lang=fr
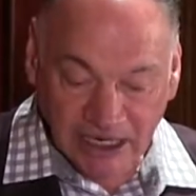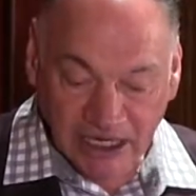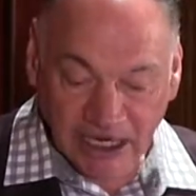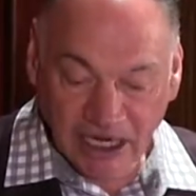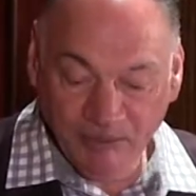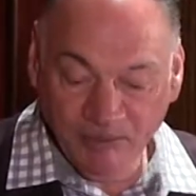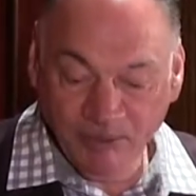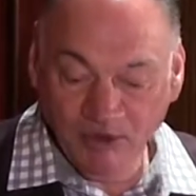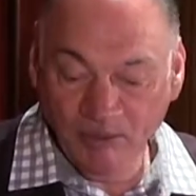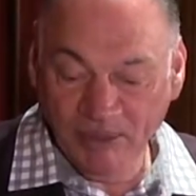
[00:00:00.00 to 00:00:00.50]

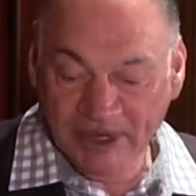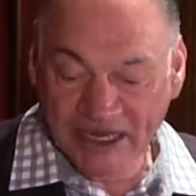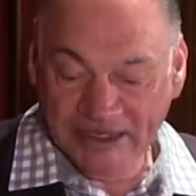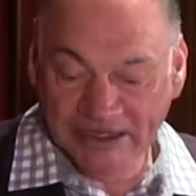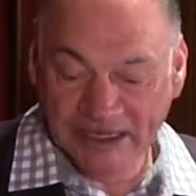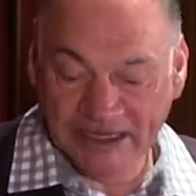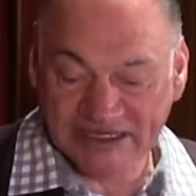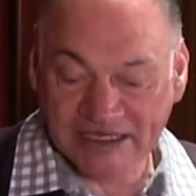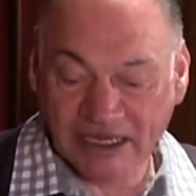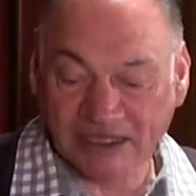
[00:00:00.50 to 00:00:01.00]
il publie
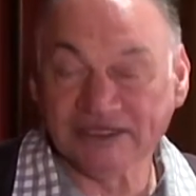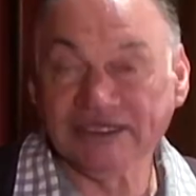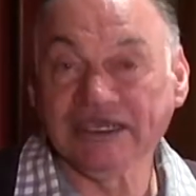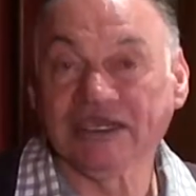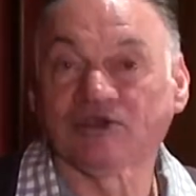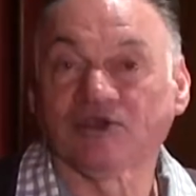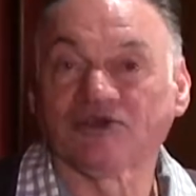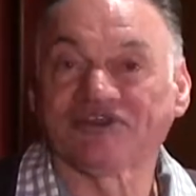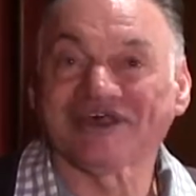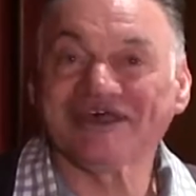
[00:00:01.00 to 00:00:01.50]
des
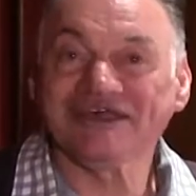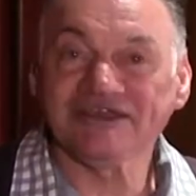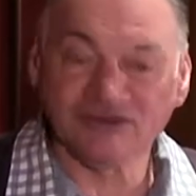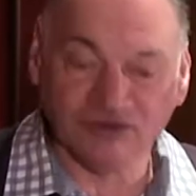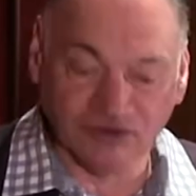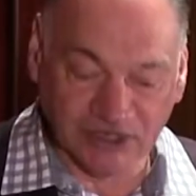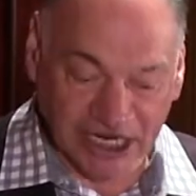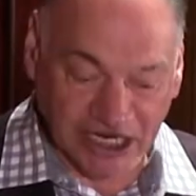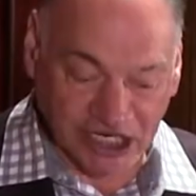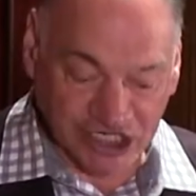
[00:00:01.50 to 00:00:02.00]
articles très
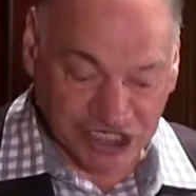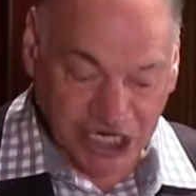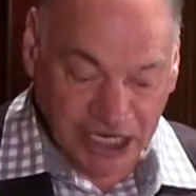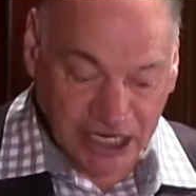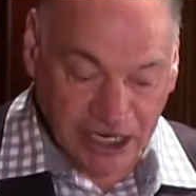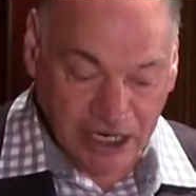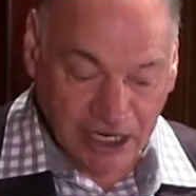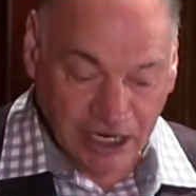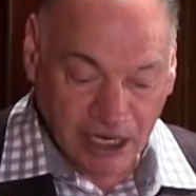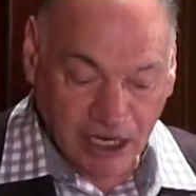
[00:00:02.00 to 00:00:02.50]

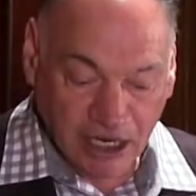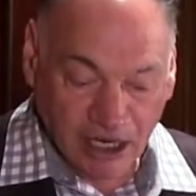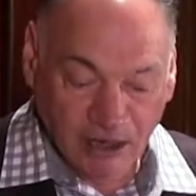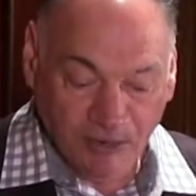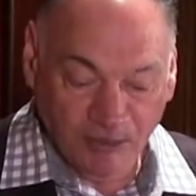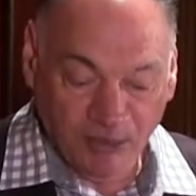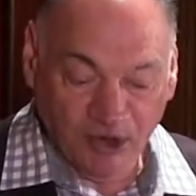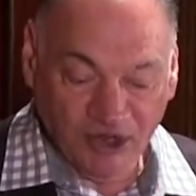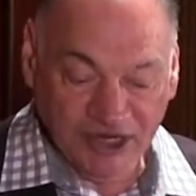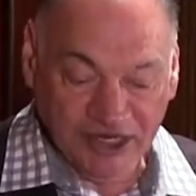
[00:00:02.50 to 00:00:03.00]
engagés
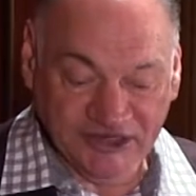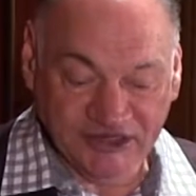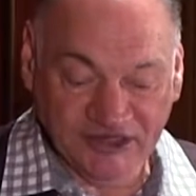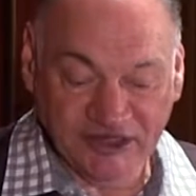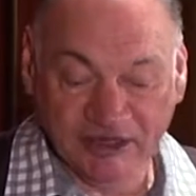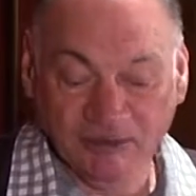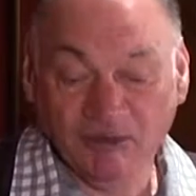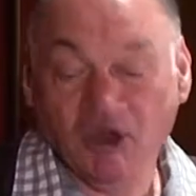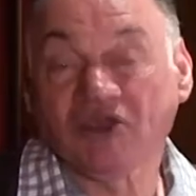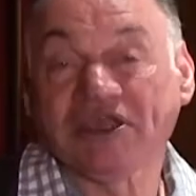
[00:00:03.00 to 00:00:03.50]

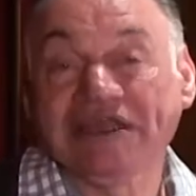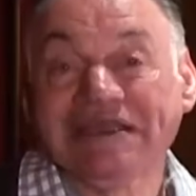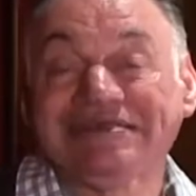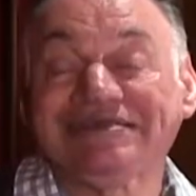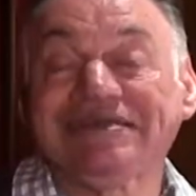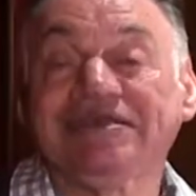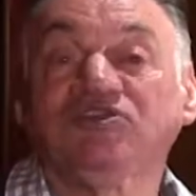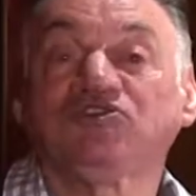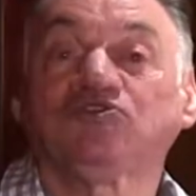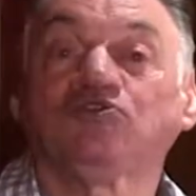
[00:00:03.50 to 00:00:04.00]
politiquement qu'il
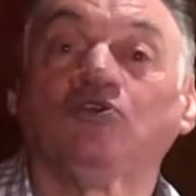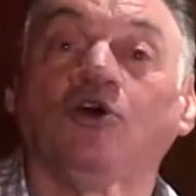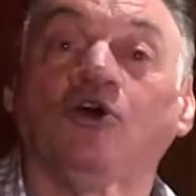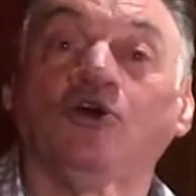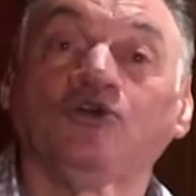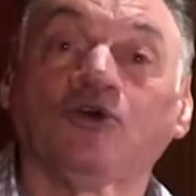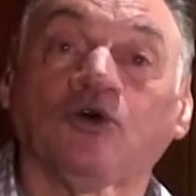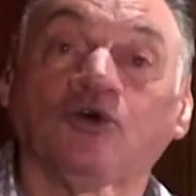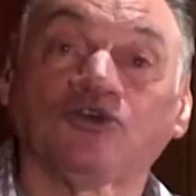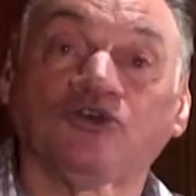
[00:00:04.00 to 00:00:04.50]
signe sous
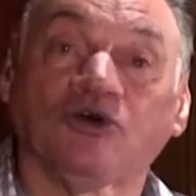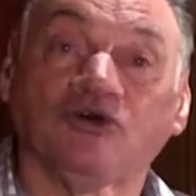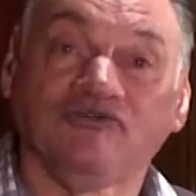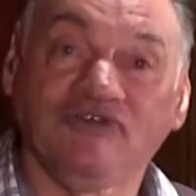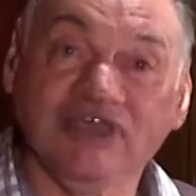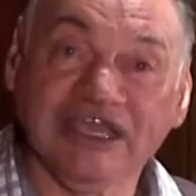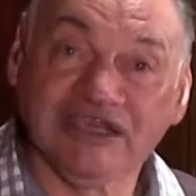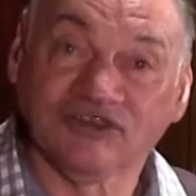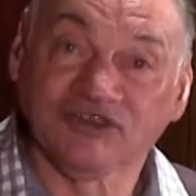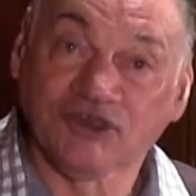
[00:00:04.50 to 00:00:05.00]
le nom de
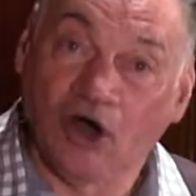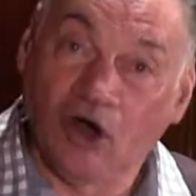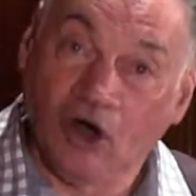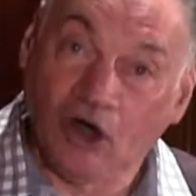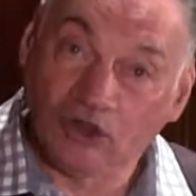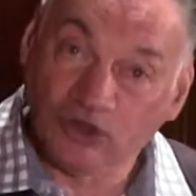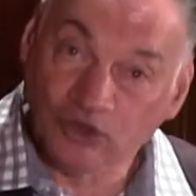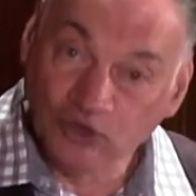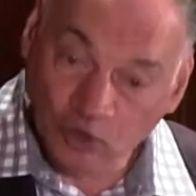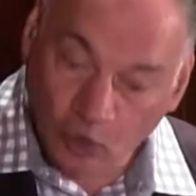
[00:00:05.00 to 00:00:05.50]

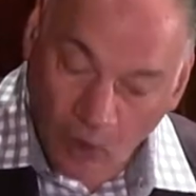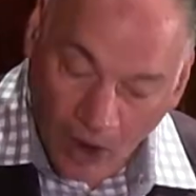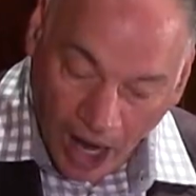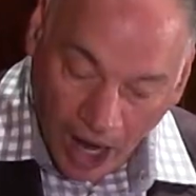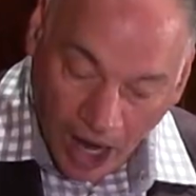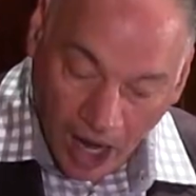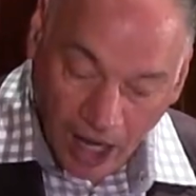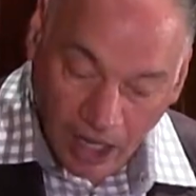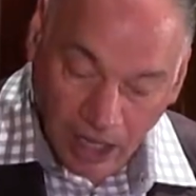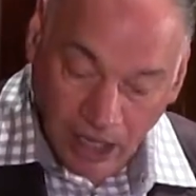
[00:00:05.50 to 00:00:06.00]
Victor
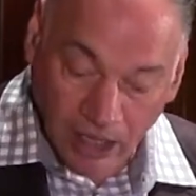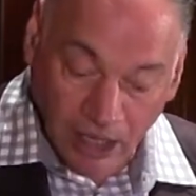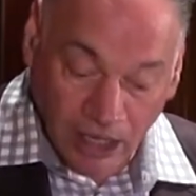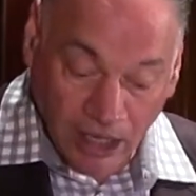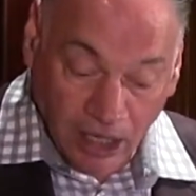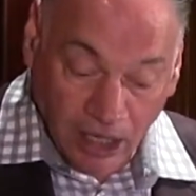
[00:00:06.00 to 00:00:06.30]
Noir,